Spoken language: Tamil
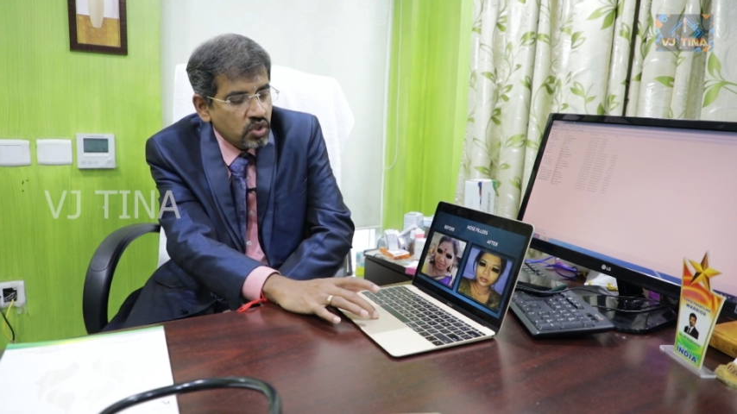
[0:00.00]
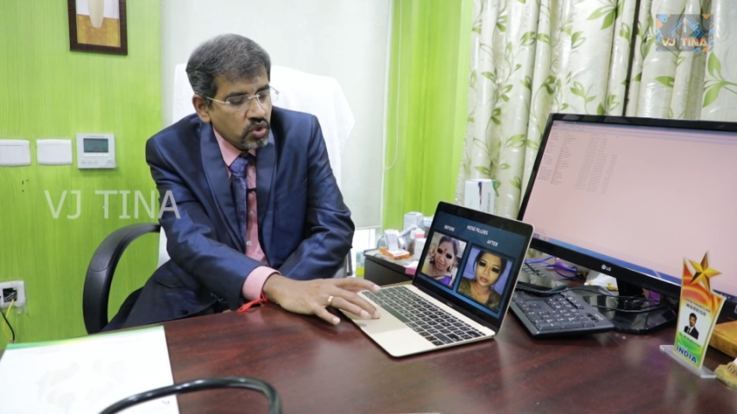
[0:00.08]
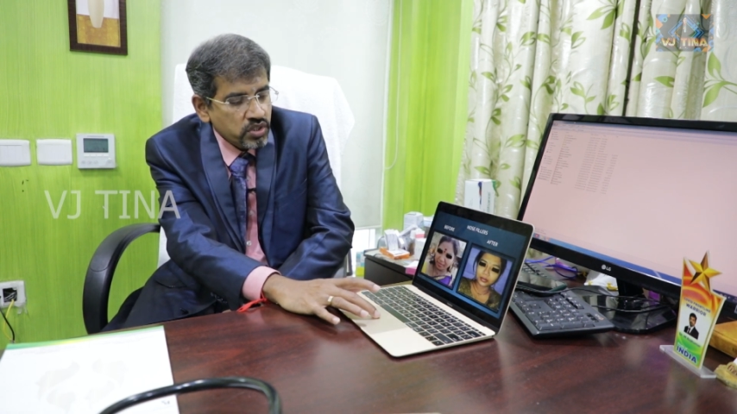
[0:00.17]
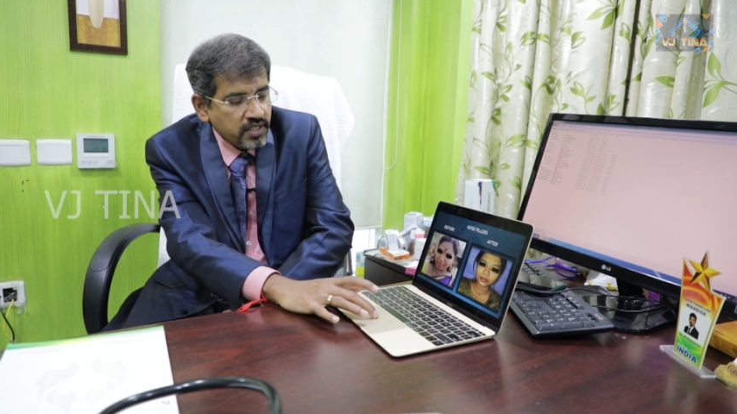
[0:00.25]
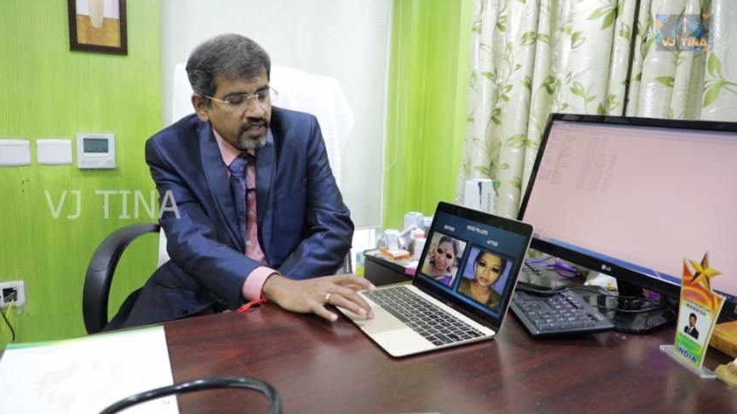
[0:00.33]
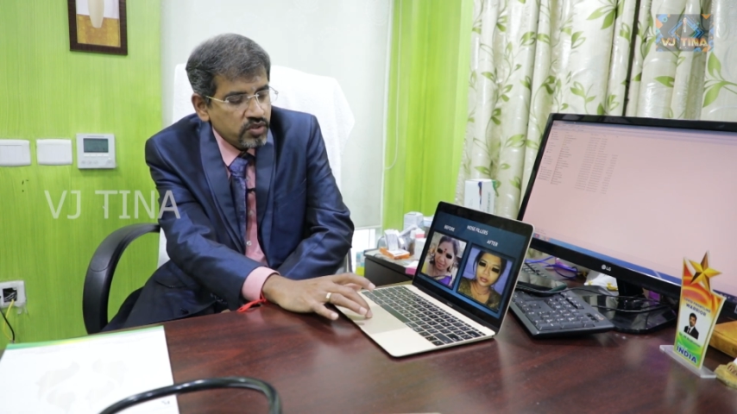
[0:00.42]

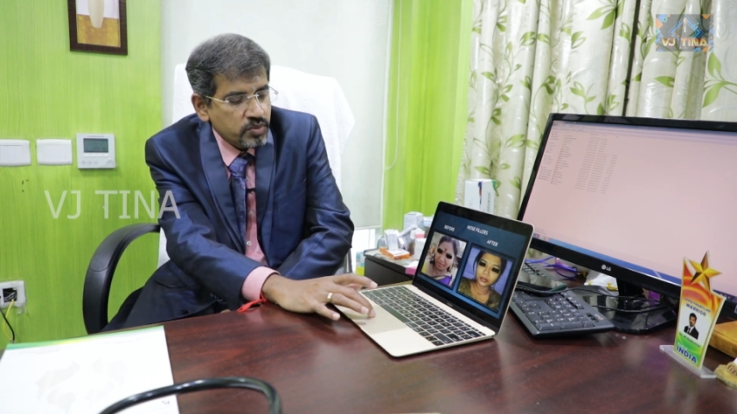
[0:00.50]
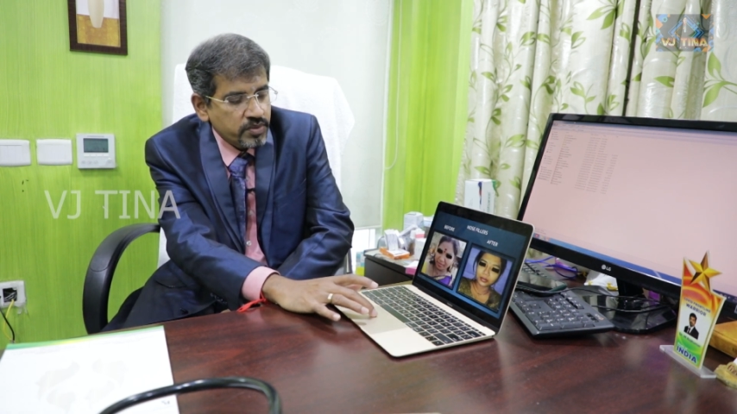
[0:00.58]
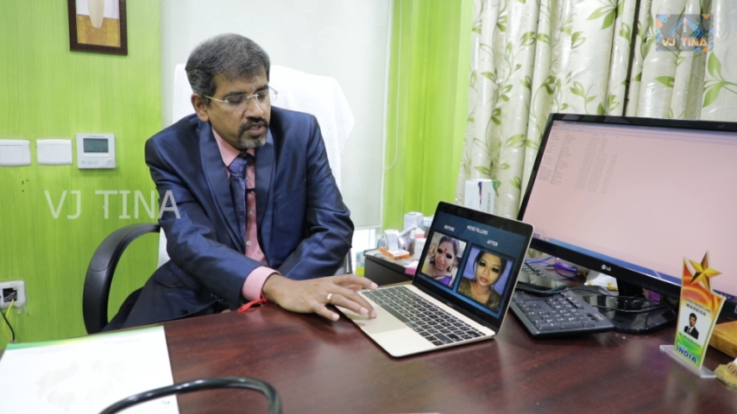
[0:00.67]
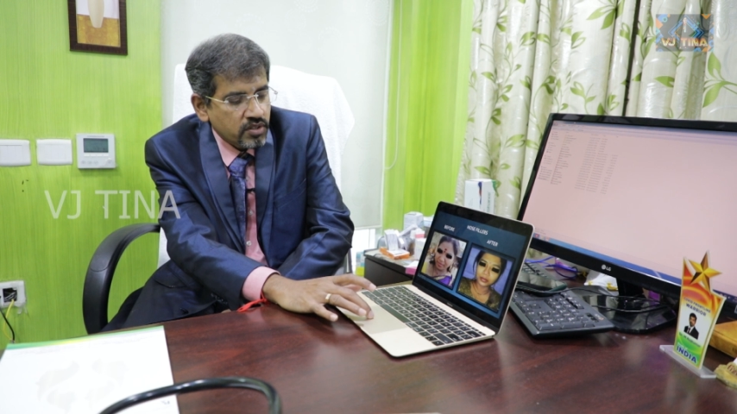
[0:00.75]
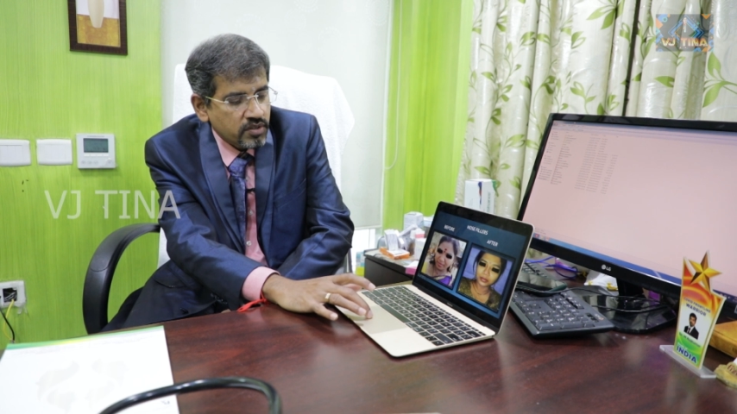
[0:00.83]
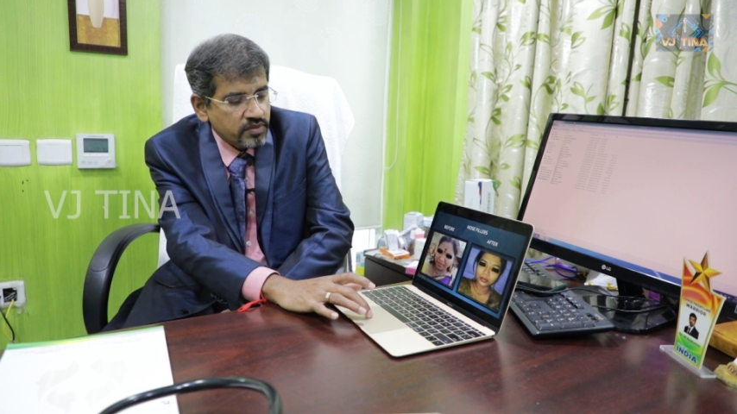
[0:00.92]
நோஸில் யூஸ்
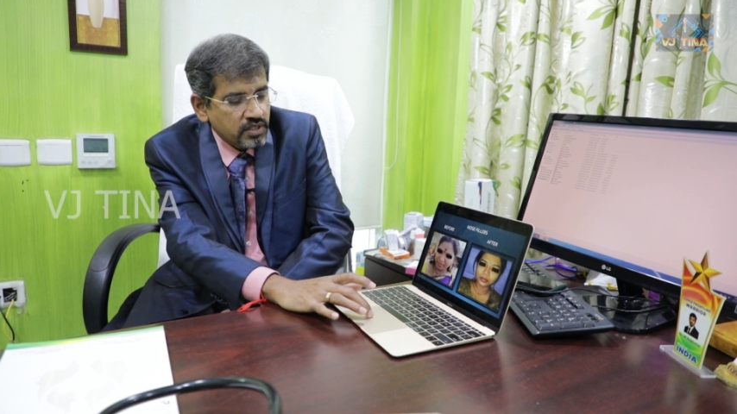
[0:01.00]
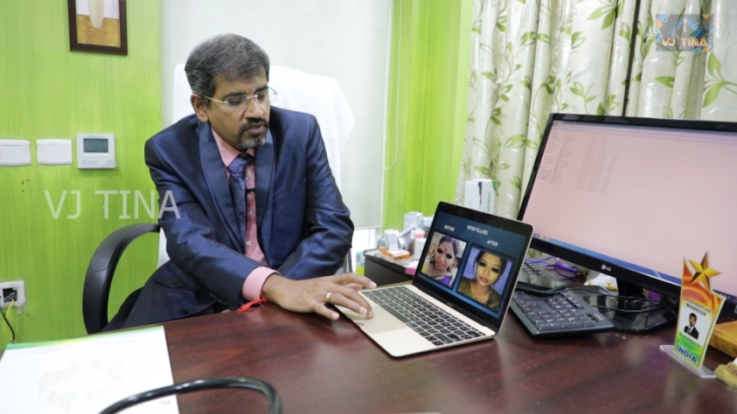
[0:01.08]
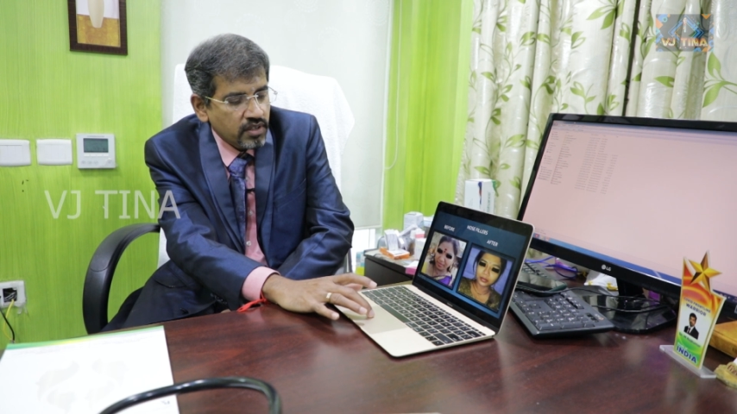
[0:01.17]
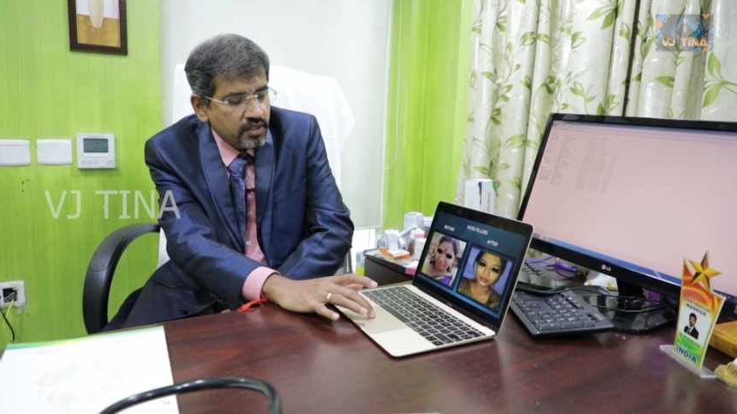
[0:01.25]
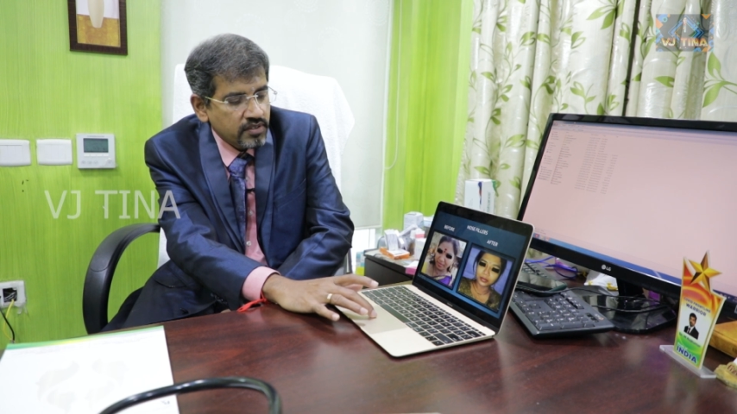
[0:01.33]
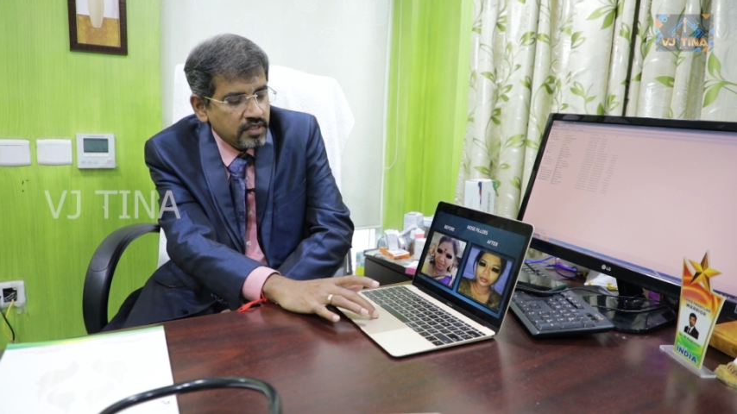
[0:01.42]
பண்ணியிருக்கோம்
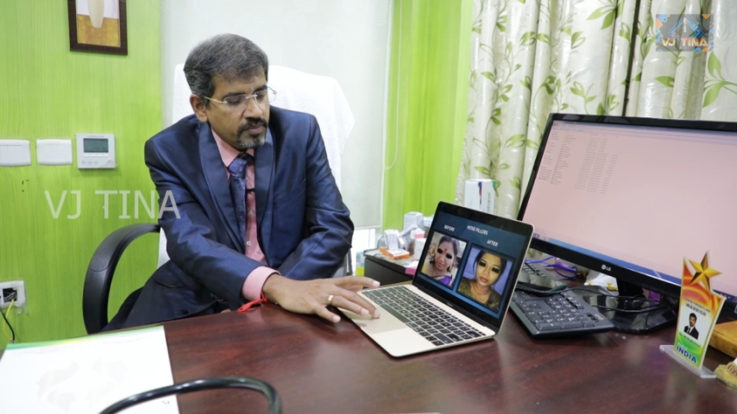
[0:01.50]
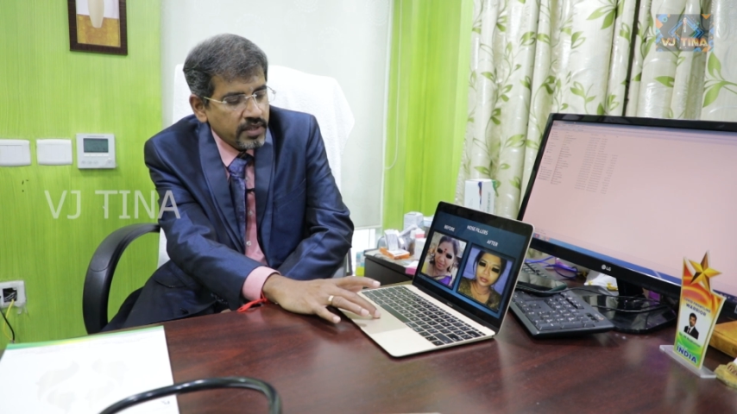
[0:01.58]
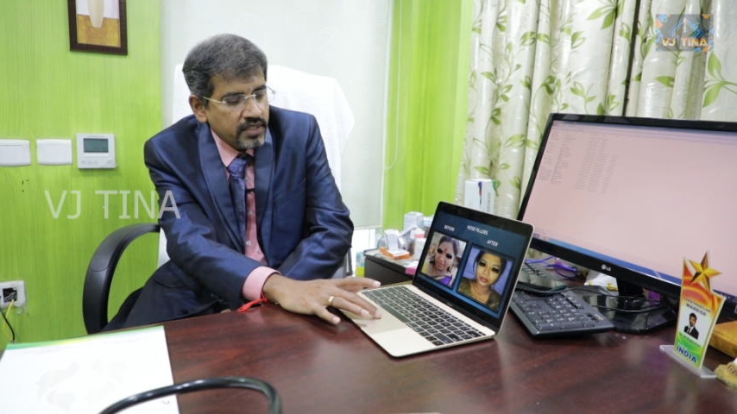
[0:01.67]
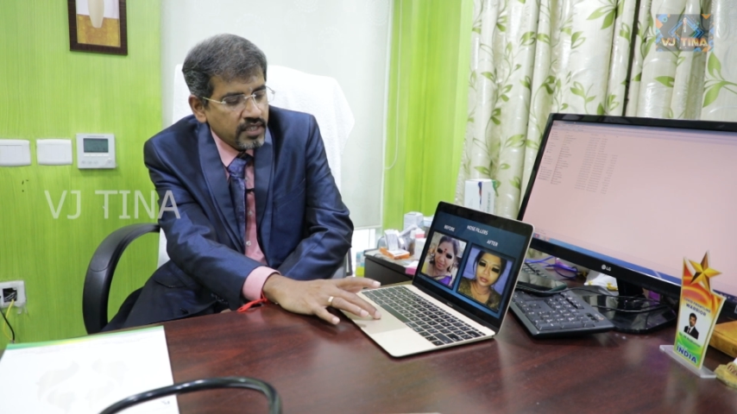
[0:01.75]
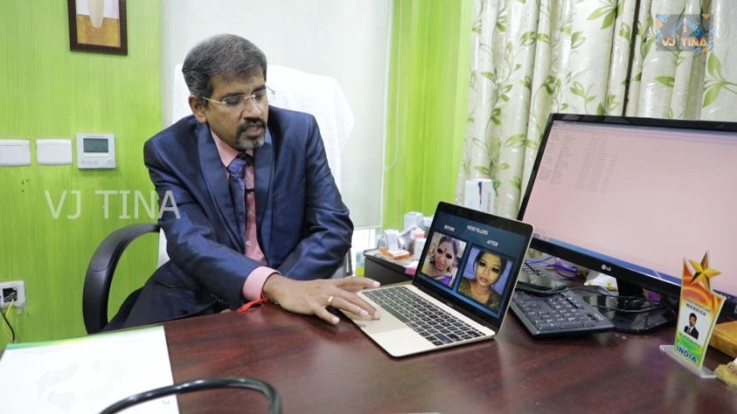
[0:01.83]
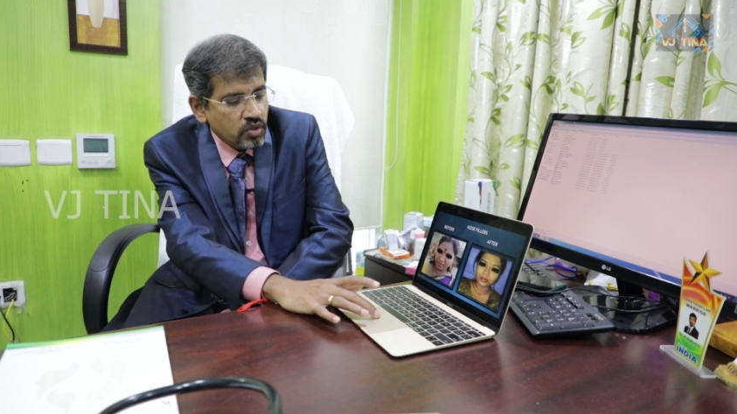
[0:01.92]
இவங்களுக்கு வந்து
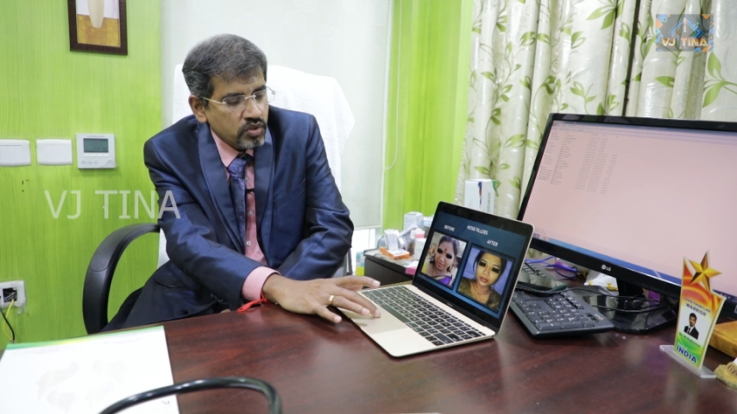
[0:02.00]
பார்த்தீங்கன்னா